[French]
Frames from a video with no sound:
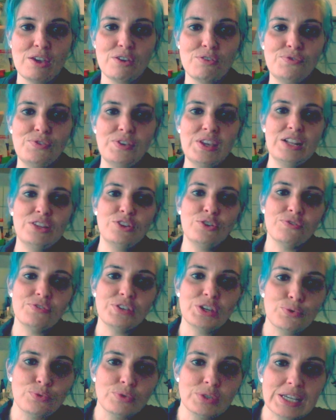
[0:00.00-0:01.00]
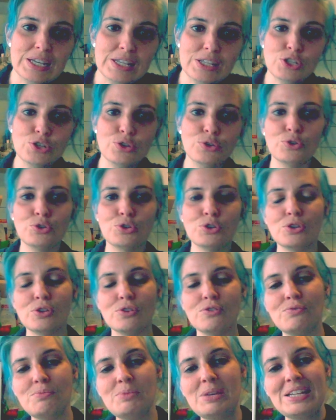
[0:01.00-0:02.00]
Ville d'environ
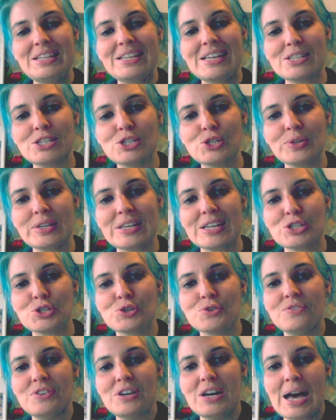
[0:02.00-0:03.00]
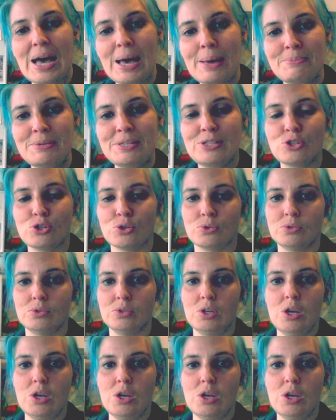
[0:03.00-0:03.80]
499 480 habitants.